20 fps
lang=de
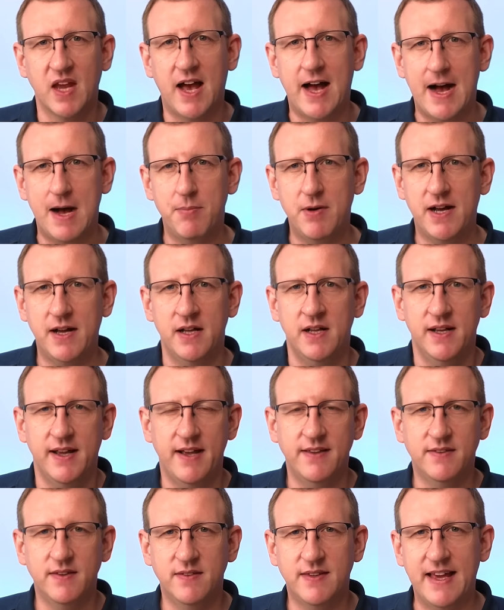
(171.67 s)
aber
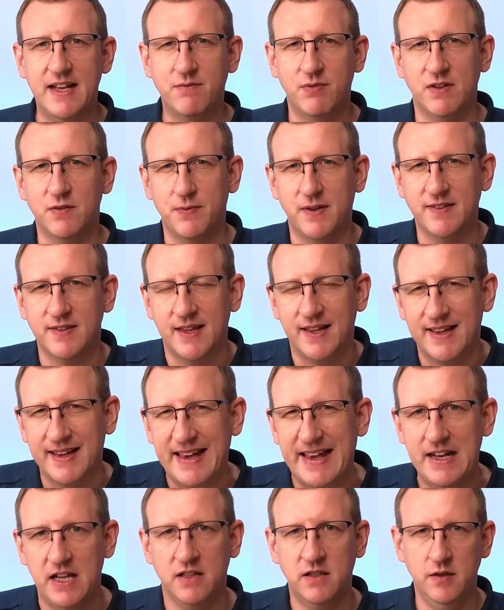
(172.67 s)
es ist etwas, was
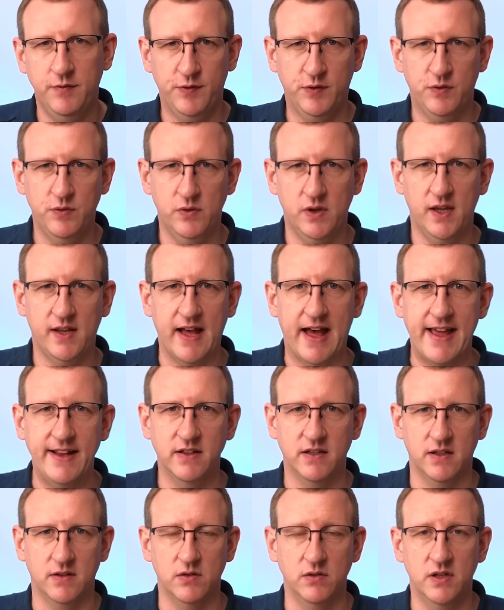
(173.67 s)
relativ zügig
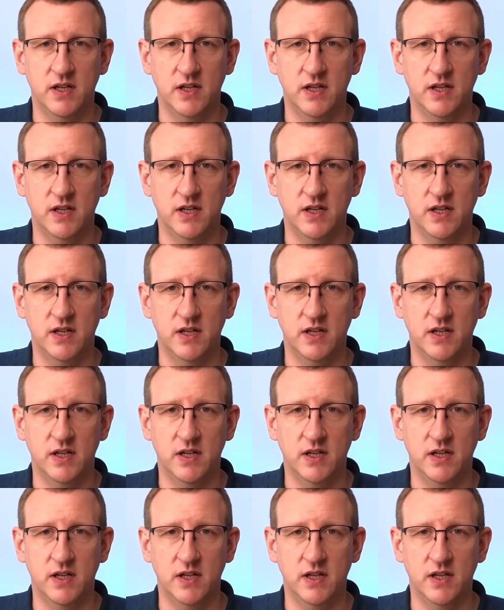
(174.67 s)
eintritt.